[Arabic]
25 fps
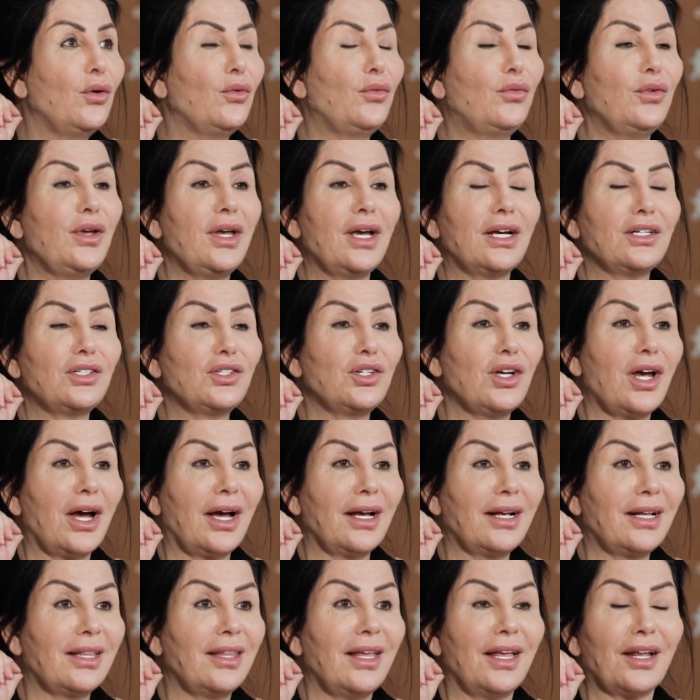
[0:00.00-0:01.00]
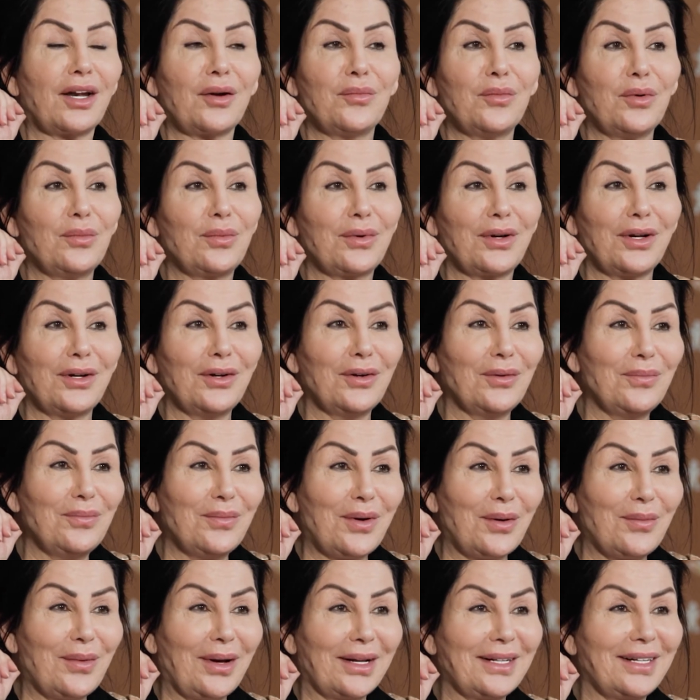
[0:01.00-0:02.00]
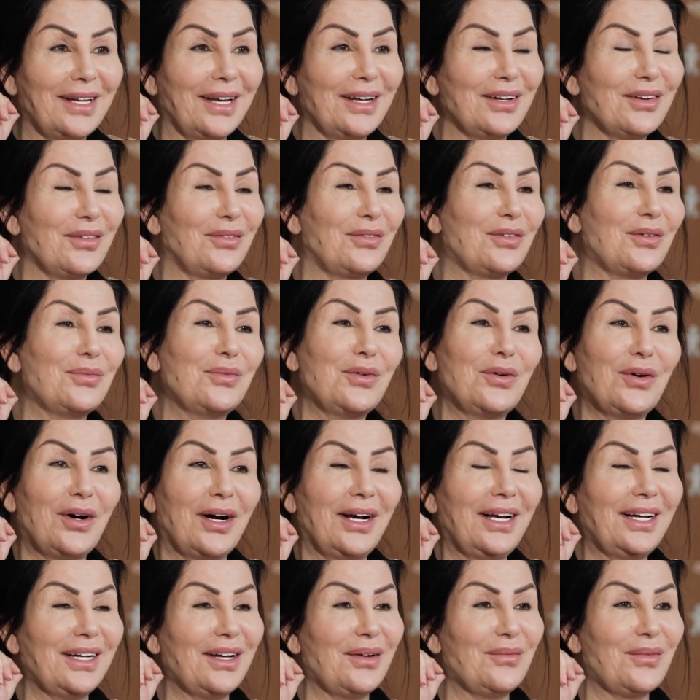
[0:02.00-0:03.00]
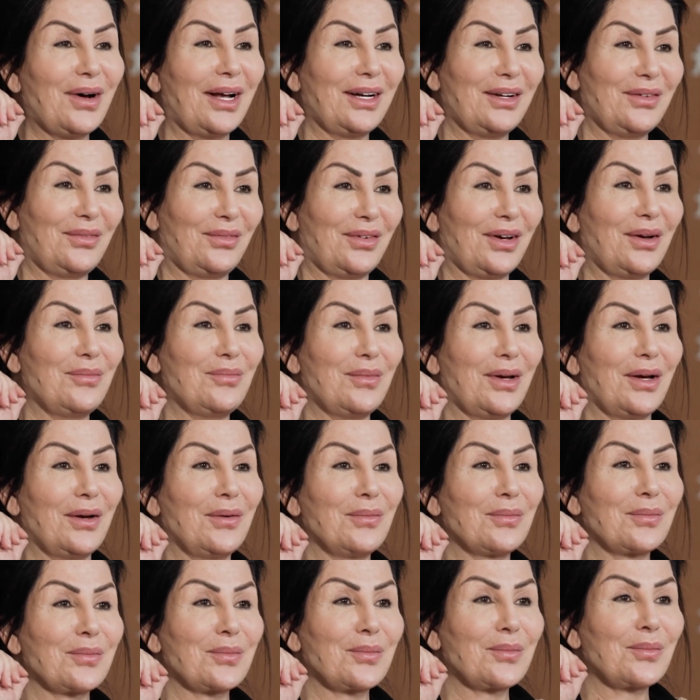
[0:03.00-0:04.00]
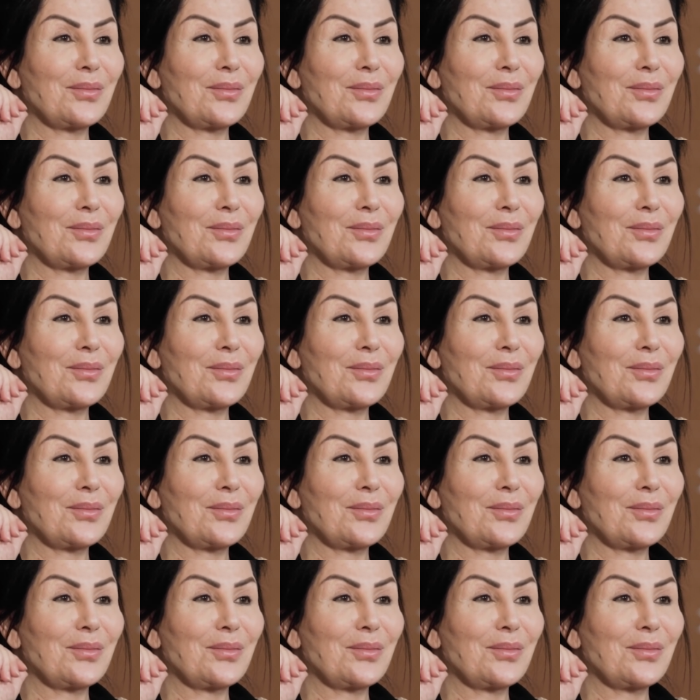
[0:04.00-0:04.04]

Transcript: وفي اشياء كثيره ممكن هم بعدين يفهموها احنا ما نفهمها